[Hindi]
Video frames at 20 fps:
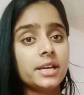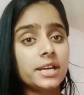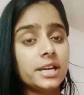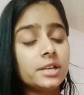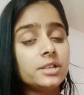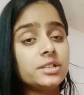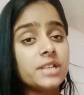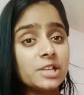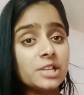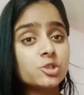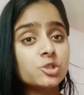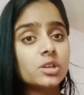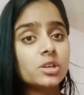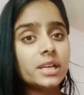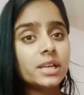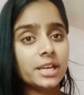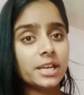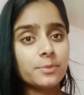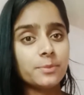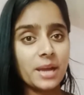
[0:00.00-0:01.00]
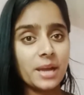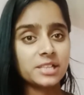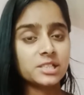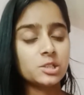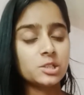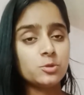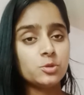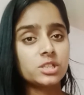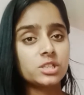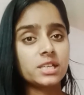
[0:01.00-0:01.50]
हेयर नेचुरल हेयर
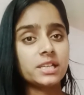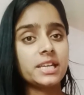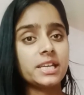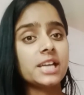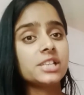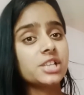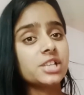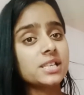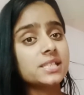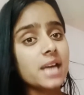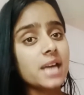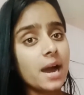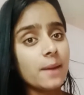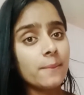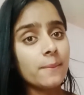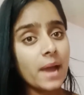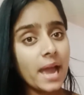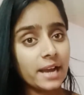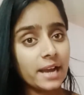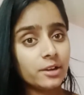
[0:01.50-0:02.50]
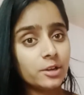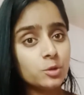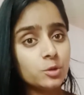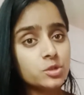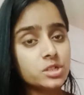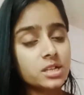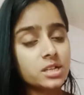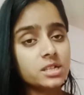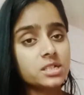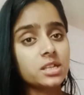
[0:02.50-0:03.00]
पैक्स यूज़ करने हैं जैसे आप एग
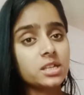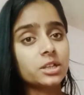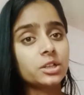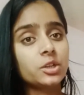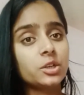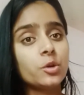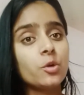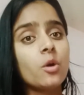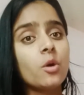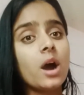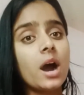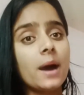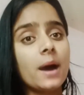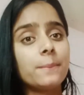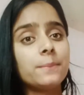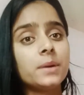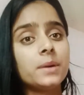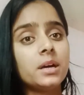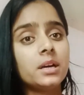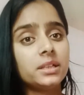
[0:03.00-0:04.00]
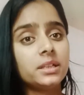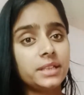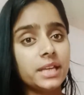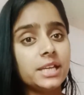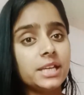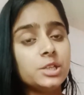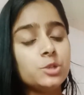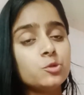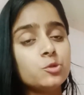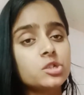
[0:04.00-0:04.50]
यूज़ कर सकते हो आप
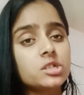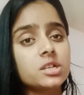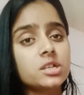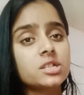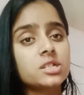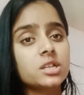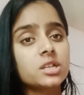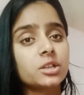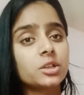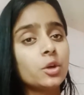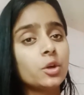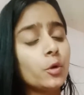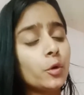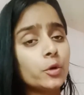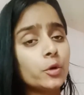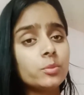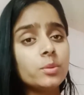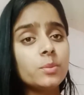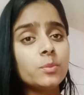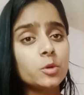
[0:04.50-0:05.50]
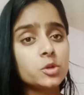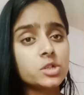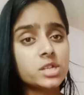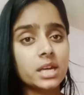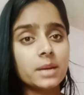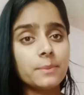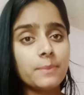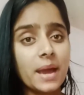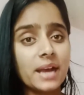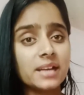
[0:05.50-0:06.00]
दही यूज़ कर सकते हो और भी बहुत
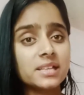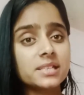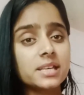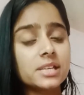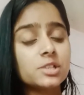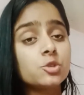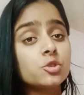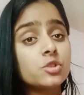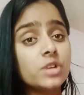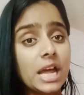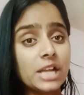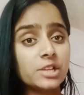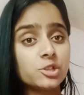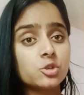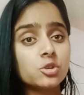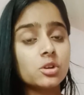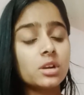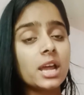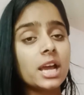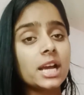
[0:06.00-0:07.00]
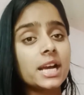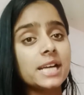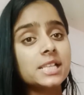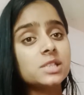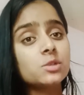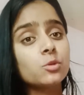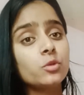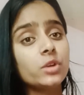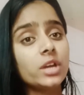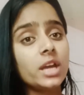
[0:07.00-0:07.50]
सारे पैक्स हैं जो नेचुरल हैं
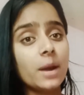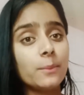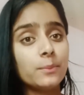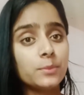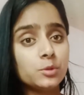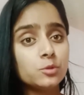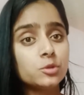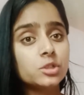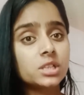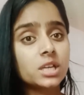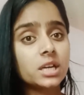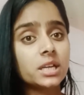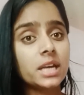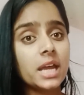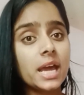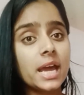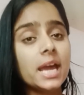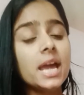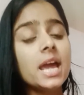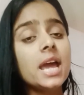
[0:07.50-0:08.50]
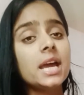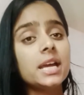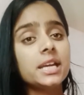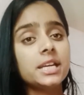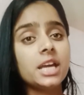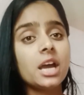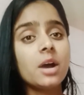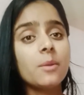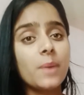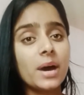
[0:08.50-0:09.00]
गाइस उन्हें आप यूज़ करना है
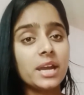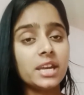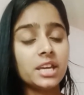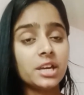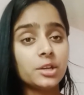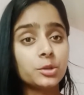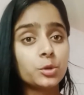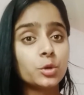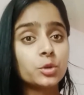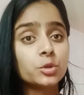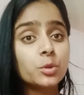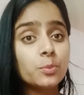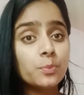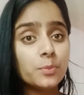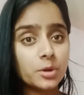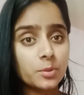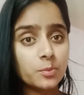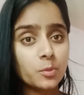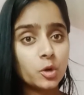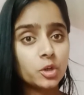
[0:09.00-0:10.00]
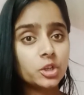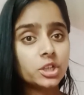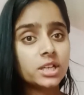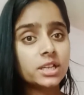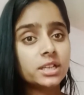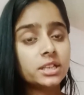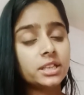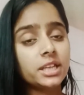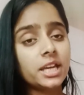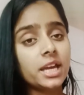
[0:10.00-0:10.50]
ये हमारे हेयर ग्रोथ को प्रमोट
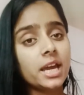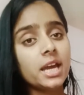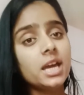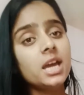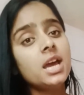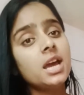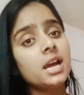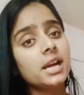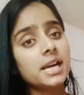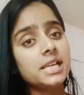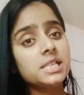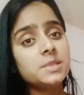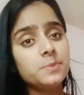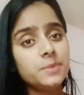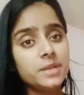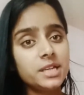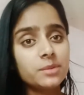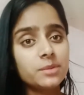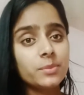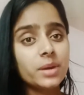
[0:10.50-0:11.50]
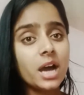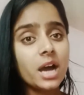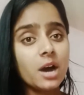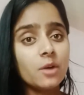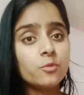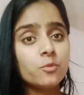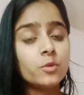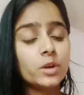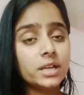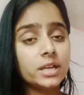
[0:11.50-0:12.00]
करते हैं गाइस वीक में
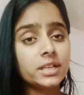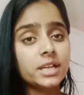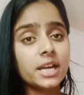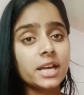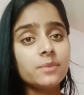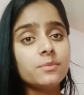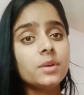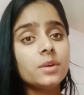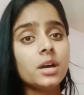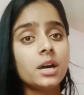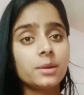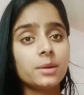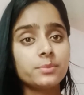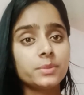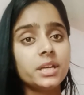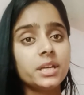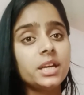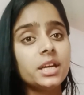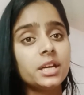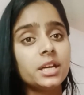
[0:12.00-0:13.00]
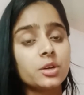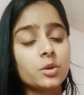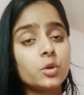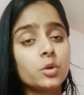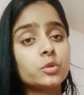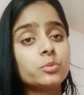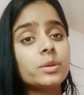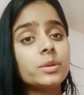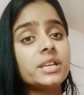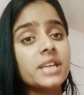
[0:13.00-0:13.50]
आप वन टाइम अपने हेयर
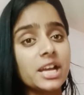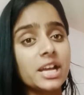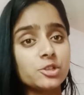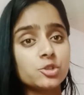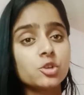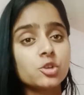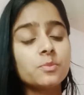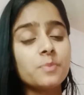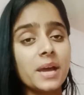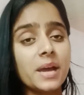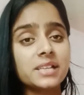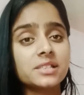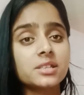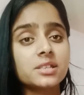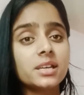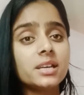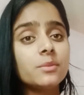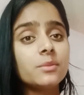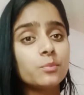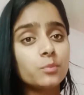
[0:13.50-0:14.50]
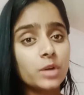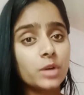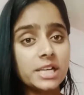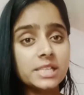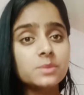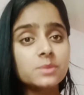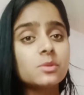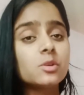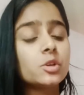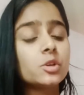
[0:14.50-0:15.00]
ग्रोथ पे नेचुरल पैक्स है
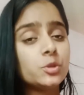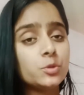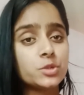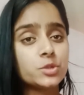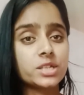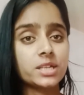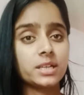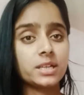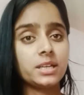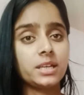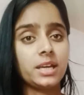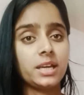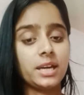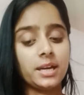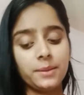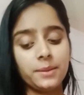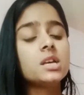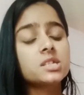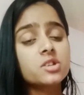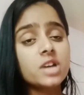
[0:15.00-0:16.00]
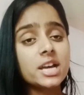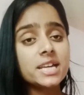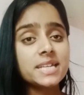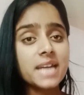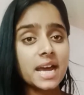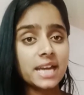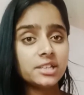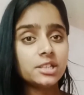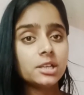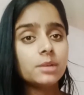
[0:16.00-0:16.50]
गाइस वो यूज़ करने हैं तो
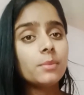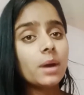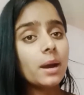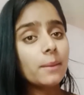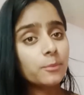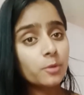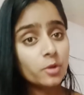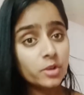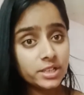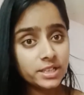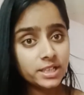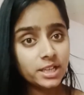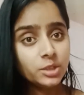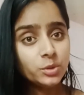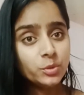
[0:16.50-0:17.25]
गाइस नाइनटी में आपको ये